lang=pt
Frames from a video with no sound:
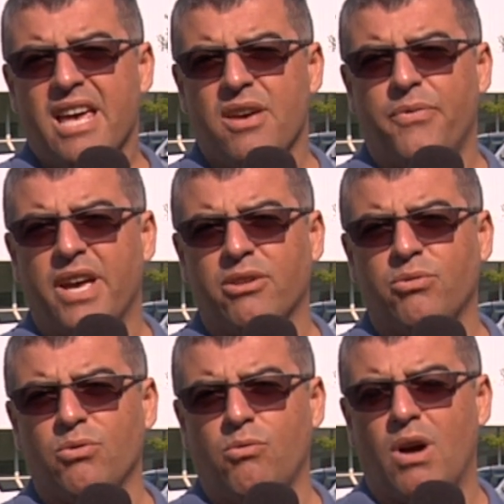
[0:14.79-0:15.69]

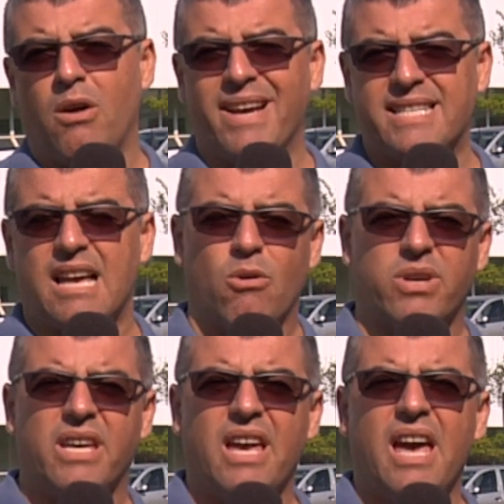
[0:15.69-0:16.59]
evento do qual a
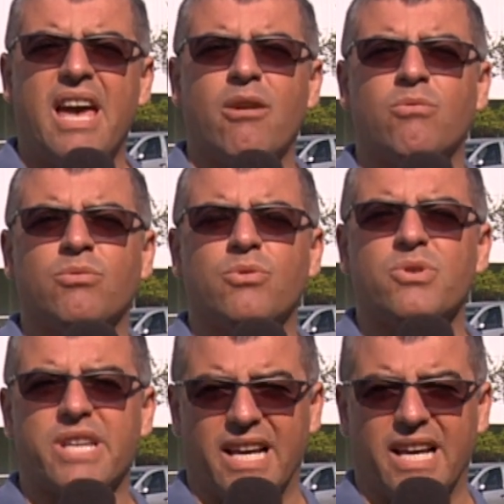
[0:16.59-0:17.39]
Exalc é um dos